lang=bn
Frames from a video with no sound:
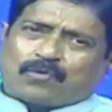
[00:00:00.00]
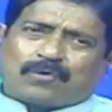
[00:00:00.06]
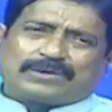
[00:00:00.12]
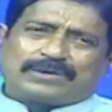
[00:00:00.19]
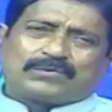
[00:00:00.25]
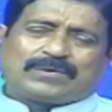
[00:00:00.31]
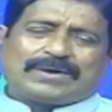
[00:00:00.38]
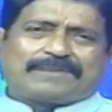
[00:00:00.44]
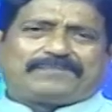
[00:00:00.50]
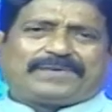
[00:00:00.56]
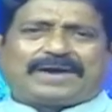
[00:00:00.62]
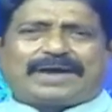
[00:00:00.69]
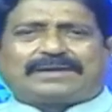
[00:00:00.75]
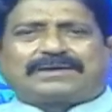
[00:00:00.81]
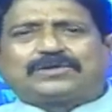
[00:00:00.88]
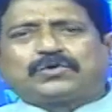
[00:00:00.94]
ওর জন্য
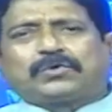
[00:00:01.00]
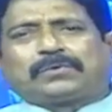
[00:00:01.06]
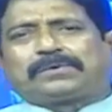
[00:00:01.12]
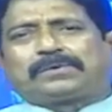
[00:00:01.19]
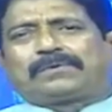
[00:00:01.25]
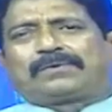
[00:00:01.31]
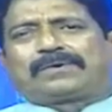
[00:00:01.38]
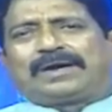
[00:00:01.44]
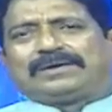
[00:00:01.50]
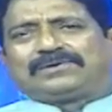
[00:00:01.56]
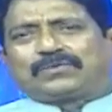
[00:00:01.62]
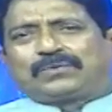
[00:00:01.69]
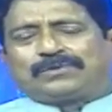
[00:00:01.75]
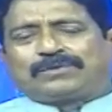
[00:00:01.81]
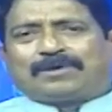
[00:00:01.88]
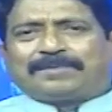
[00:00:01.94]
আপনাকে একটা ছোট্ট কাজ
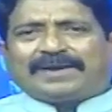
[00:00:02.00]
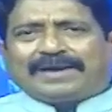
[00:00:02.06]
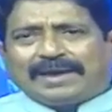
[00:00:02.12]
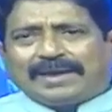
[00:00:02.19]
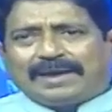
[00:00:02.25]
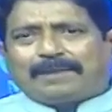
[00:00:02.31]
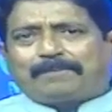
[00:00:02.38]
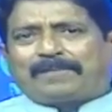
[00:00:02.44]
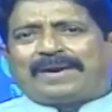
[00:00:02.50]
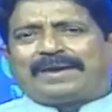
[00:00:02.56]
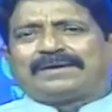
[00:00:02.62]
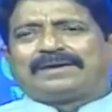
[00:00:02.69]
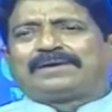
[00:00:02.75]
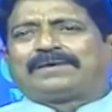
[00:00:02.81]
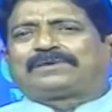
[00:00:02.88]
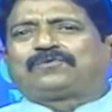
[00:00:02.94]
করতে হবে
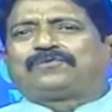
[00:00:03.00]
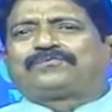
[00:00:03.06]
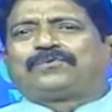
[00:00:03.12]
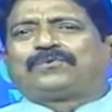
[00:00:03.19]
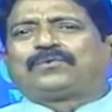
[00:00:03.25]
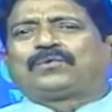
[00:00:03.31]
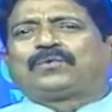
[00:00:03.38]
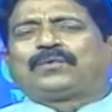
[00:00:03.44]
হেল্পলাইনে একটু ফোন